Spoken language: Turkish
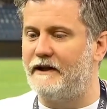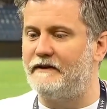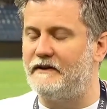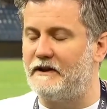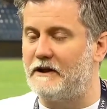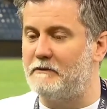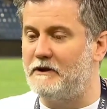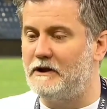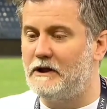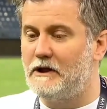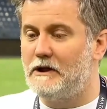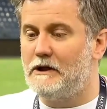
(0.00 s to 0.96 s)
ettiğin gibi.
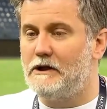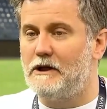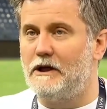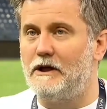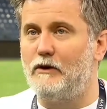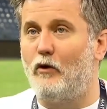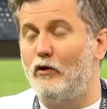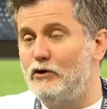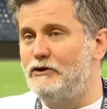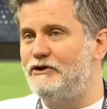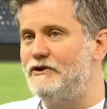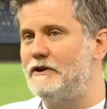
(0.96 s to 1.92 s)
E,
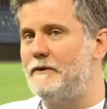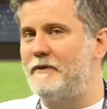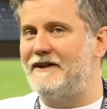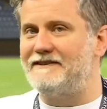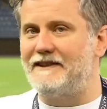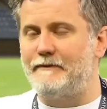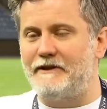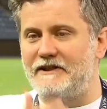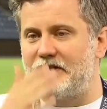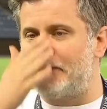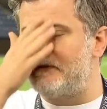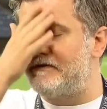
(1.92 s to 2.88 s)
onun dışında
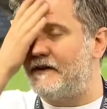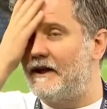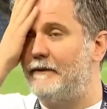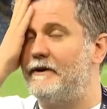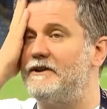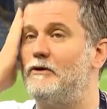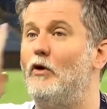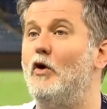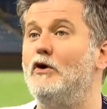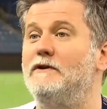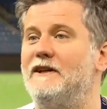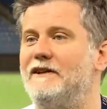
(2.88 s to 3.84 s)
bahsedebileceğimiz Fenerbahçe'nin
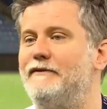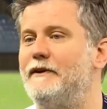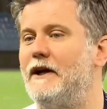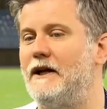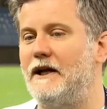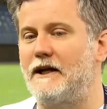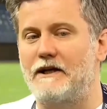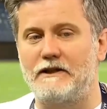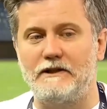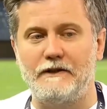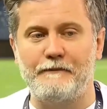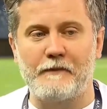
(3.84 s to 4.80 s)
ön tarafıyla
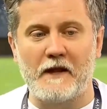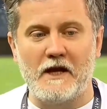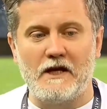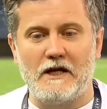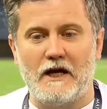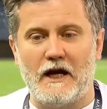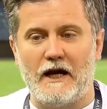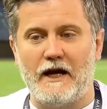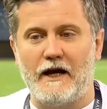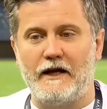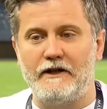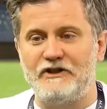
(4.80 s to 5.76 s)
alakalı
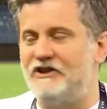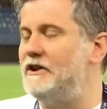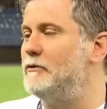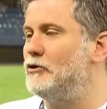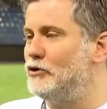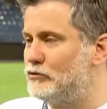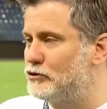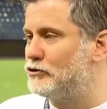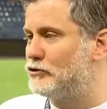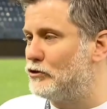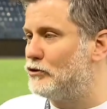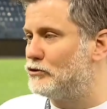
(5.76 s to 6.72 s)
e, ciddi bir
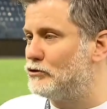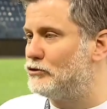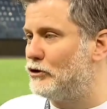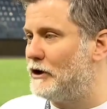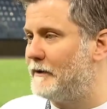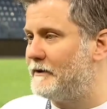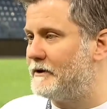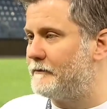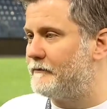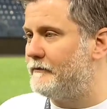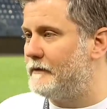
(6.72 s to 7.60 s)
uyumsuzluk olduğunu söyleyebilirim.